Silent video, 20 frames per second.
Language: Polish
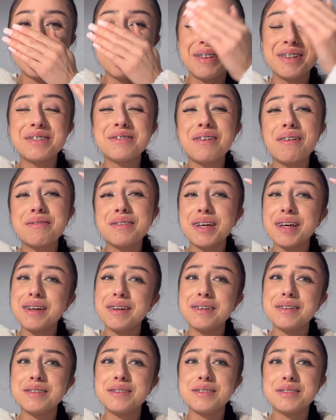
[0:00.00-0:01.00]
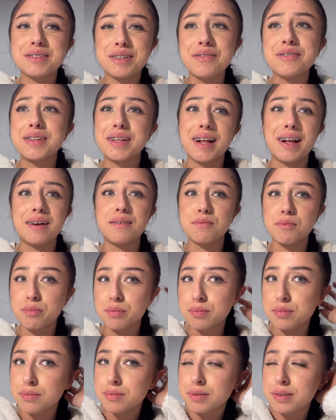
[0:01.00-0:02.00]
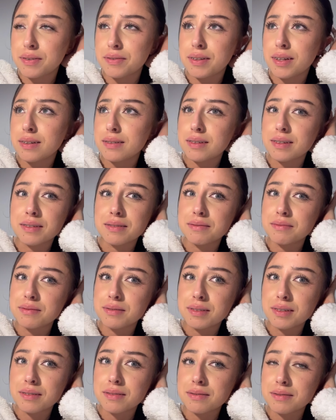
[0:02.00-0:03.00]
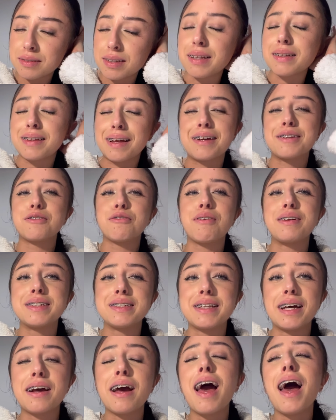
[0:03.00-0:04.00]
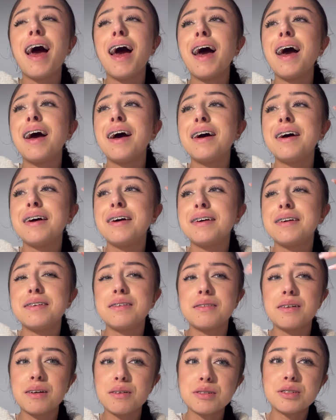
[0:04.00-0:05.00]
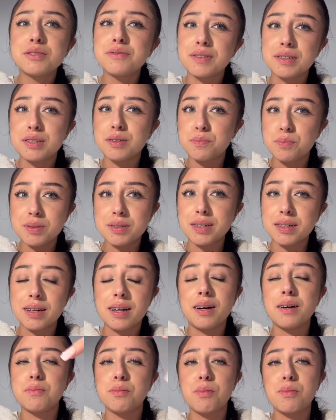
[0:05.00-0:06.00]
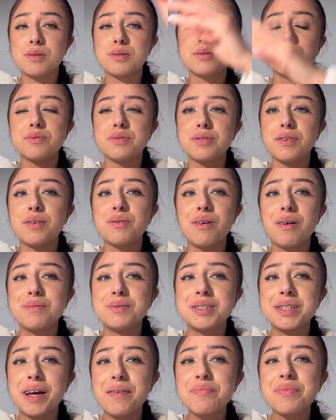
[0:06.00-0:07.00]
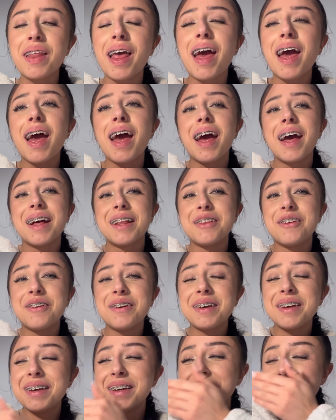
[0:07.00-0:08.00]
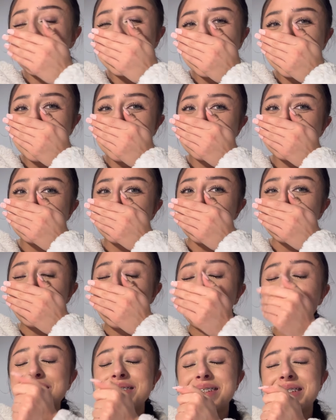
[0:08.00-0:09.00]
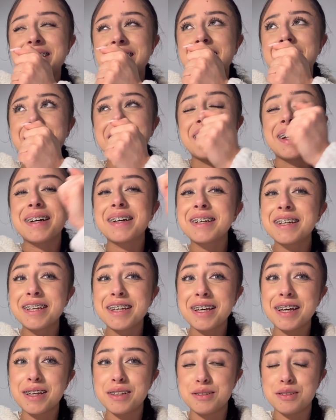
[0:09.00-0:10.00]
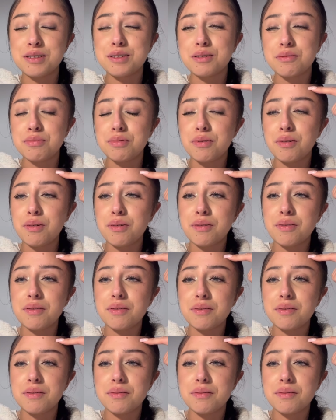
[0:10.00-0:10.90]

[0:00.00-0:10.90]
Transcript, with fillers: zobaczyłam szaftera y, Shaftera, y, Shafter, tak, tak, tak, dokładnie tak, y, jakoś wiecie, piosenka po prostu wyświetliła mi się. No i przypomniało mi się, jak kiedyś, to było